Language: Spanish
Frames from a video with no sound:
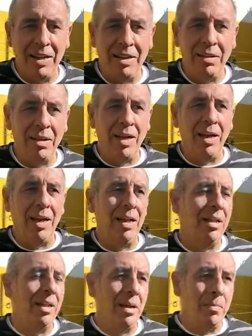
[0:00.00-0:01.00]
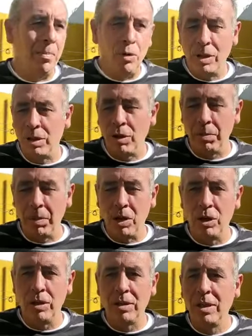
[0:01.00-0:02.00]
drenajes, de, de, postes de
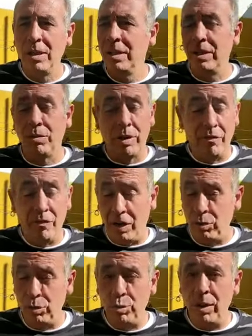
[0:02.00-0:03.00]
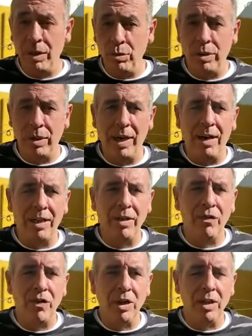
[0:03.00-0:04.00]
hormigón, de una infraestructura industrial, en
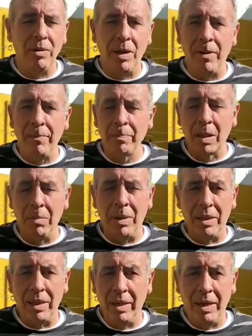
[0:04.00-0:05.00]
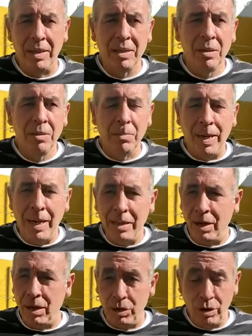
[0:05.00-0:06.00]
definitiva, va a tener para el
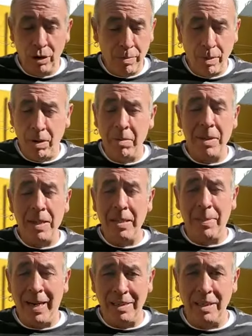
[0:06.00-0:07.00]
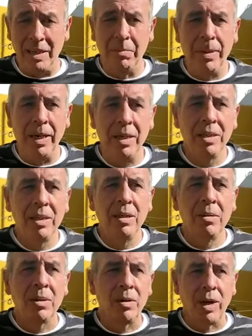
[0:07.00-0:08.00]
territorio y probablemente para siempre
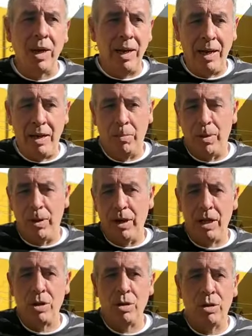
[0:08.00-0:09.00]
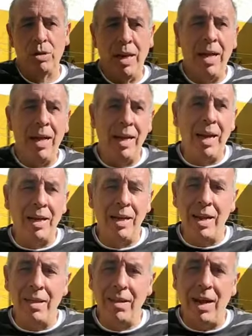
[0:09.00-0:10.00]
aunque los proyectos, el
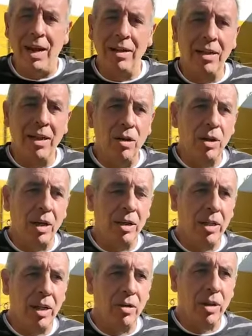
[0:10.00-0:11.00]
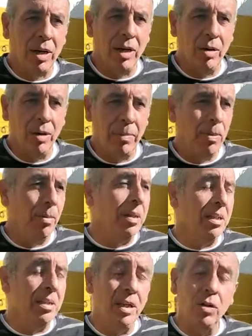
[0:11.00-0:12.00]
alquiler de, los terrenos es por
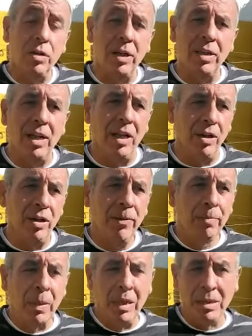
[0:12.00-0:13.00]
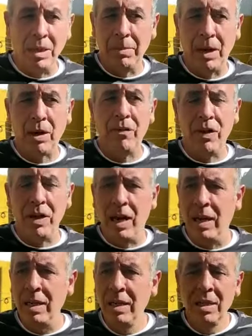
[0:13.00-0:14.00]
25 o 30 años, sin embargo al
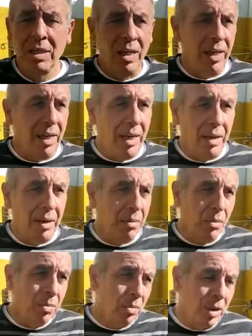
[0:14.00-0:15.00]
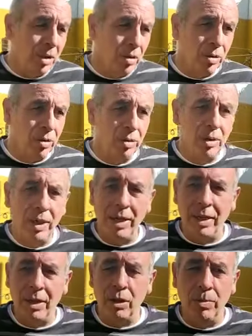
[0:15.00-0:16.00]
final, eh, cuando
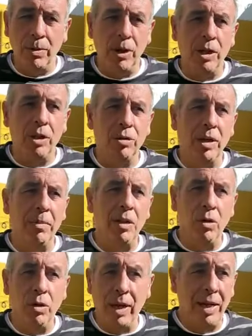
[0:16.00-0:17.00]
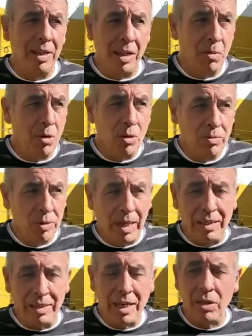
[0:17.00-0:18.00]
estos proyectos se abandonan, estamos
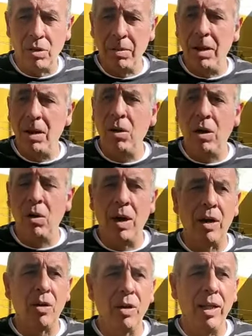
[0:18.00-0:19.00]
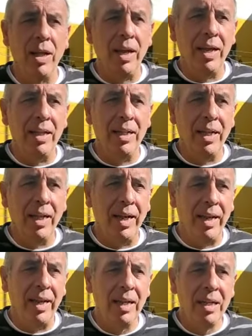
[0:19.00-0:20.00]
cansados de verlo a lo largo
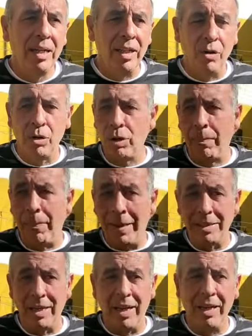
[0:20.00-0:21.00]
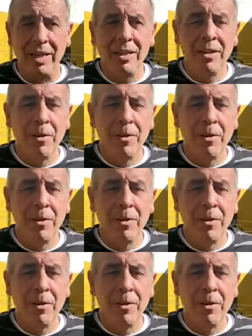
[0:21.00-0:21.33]
de, nuestros paisajes,